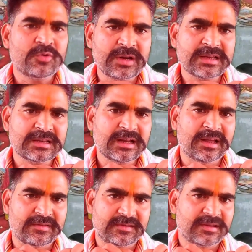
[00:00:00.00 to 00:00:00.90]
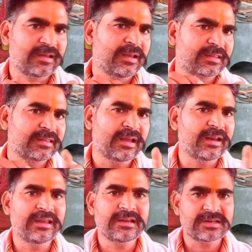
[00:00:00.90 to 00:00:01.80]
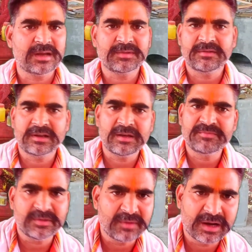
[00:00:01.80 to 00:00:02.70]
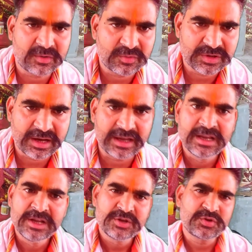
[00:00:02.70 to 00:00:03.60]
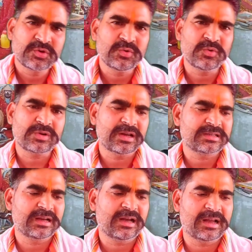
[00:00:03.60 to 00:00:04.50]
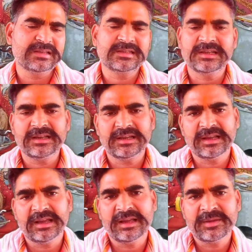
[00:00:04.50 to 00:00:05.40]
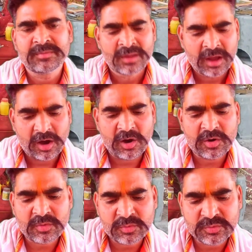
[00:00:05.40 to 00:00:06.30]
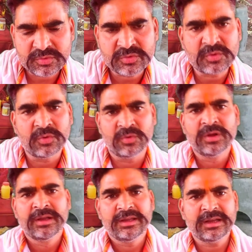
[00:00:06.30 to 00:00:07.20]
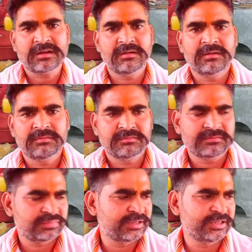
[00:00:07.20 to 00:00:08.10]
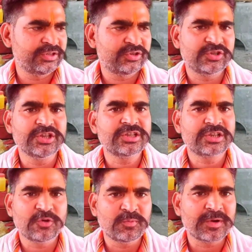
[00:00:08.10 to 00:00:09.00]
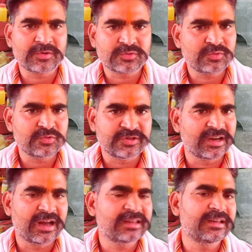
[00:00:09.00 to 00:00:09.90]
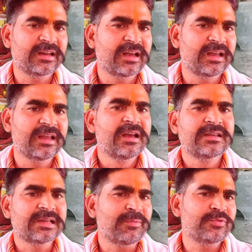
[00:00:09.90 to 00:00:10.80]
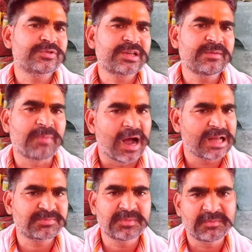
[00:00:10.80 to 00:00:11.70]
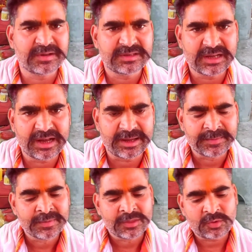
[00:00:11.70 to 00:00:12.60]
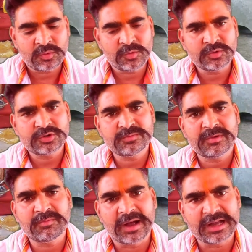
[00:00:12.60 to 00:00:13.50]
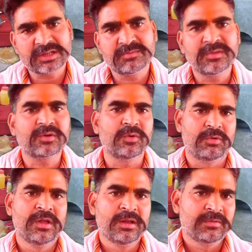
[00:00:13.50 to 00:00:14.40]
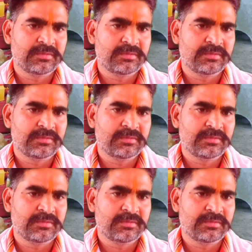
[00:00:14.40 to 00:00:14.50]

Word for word: छोटा सा अंश इतना नहीं कि सामने वाला बीमार हो जाए छोटा सा अंश लेना है और उसको एक किसी चीज़ के ऊपर उसको जला देना है जब उसकी भस्म बन जाए तो उस भस्म को